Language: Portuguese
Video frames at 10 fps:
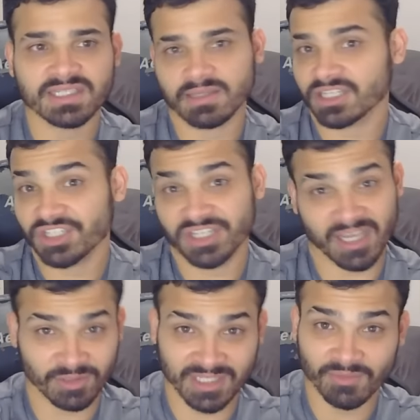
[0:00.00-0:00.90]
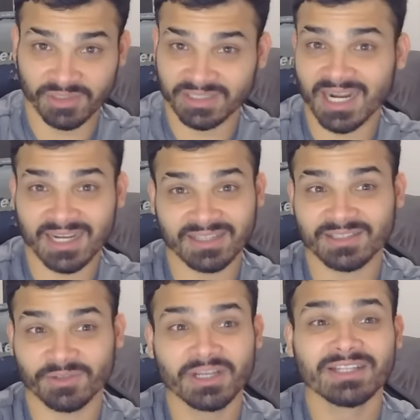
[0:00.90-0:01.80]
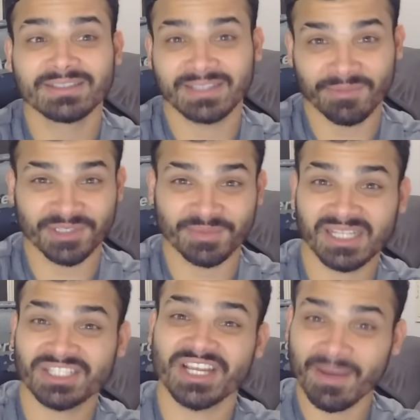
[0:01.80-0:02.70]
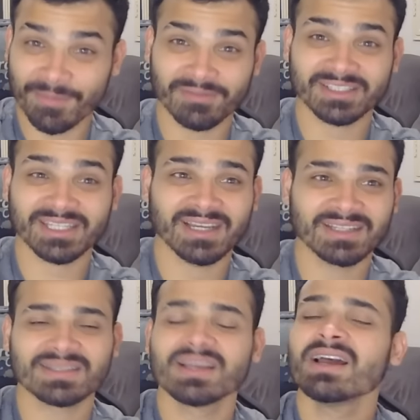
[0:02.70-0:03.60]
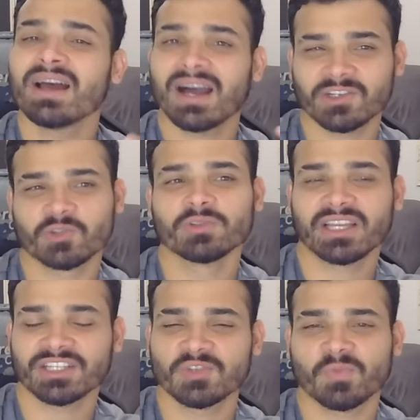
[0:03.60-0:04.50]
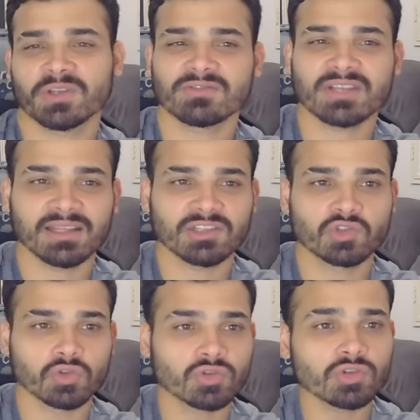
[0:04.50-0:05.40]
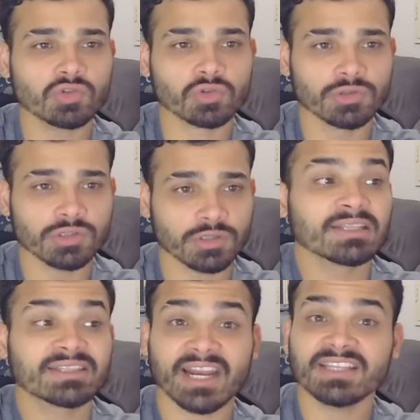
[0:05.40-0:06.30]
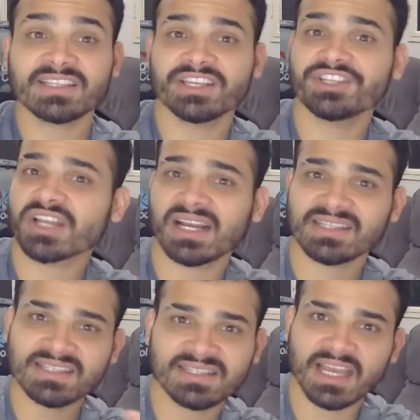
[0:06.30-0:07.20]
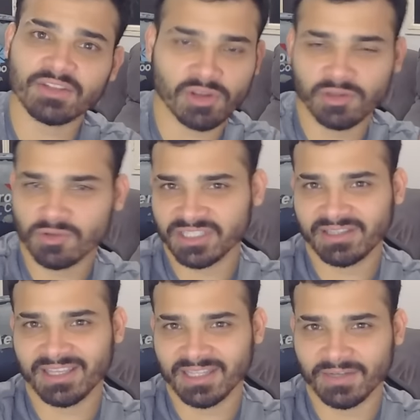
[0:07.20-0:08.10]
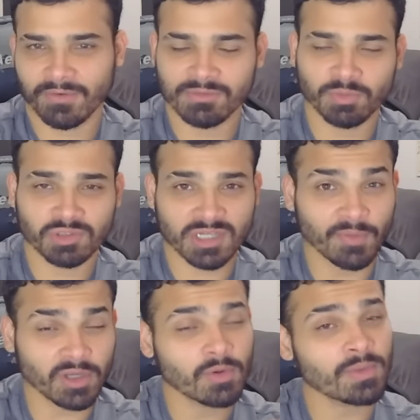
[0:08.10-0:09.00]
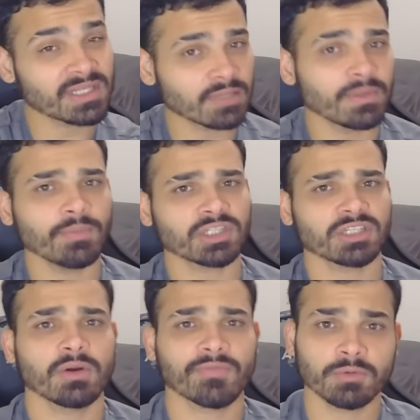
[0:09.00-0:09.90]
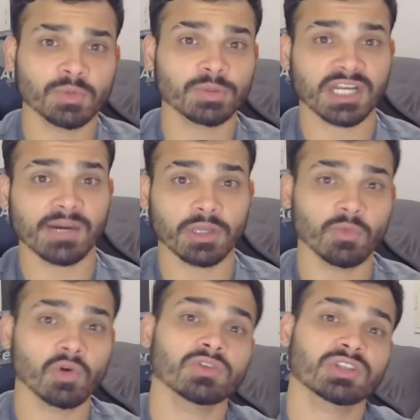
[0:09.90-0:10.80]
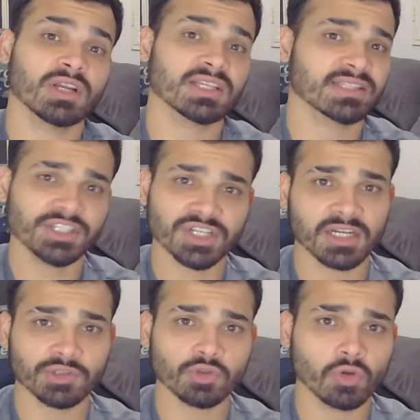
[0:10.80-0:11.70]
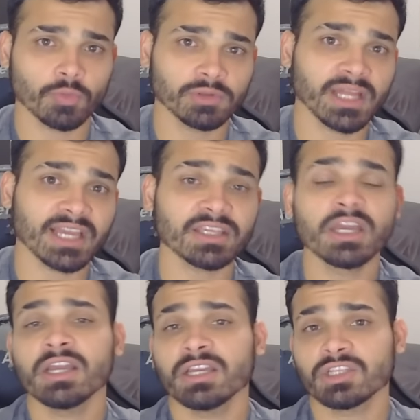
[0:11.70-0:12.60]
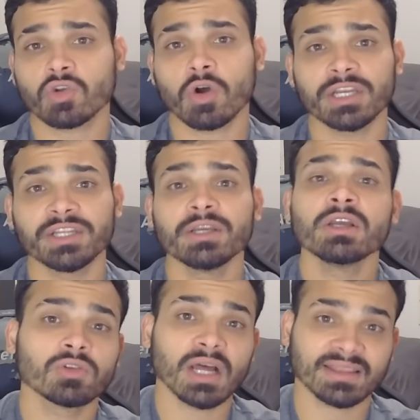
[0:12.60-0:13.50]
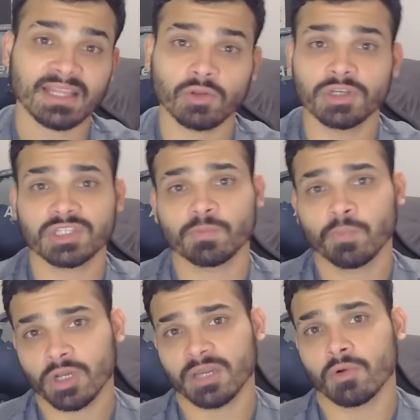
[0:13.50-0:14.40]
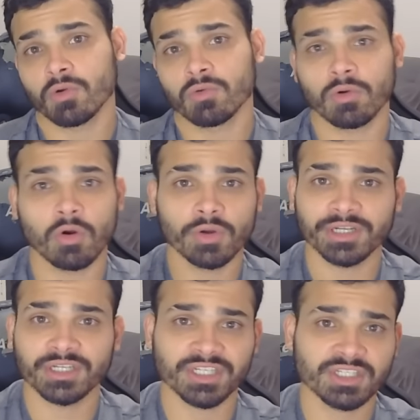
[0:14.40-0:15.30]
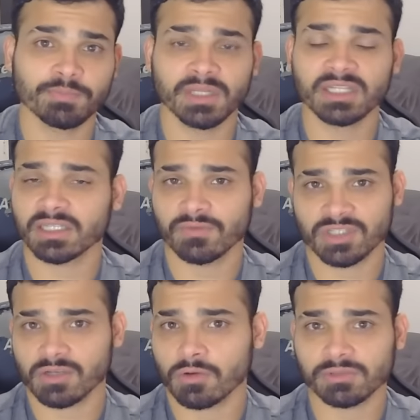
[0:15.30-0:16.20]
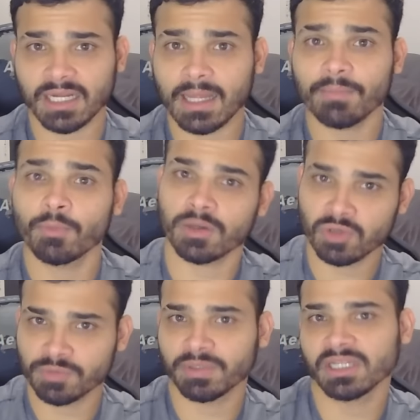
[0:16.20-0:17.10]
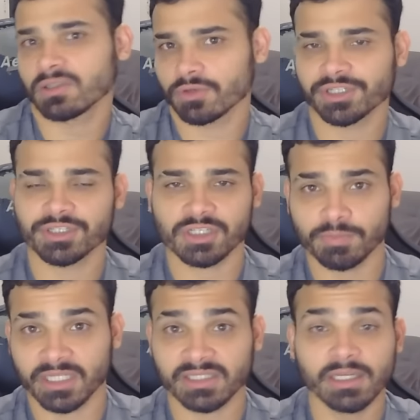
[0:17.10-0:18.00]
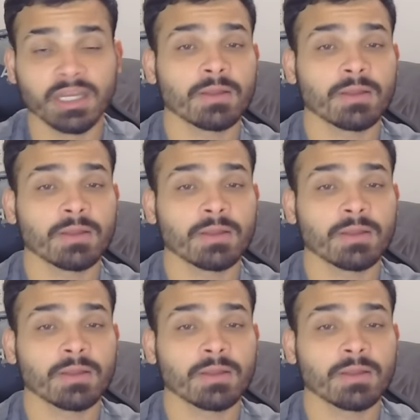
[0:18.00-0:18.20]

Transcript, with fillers: A gente quer usar muita arca, então tem a possibilidade de reaproveitar elas ajuda que a gente possa usar elas todos os turnos. 3 kit caça inseto, que eu não citei aqui na forma de buscar Pokémon, mas também pode ser uma forma de buscar Pokémon. Você olha 7 cartas do topo do deck, escolhe até 2 Pokémon ou energia de planta que você encontrar lá, Pokémon de planta ou energia de planta.